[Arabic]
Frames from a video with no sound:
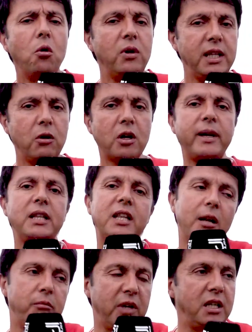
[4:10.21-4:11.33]
ولا داير 4
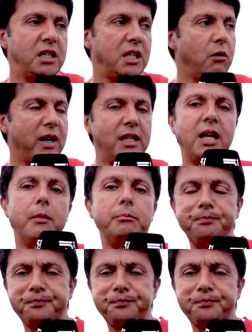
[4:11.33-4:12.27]
درهم يعني زيد عليه واحد درهم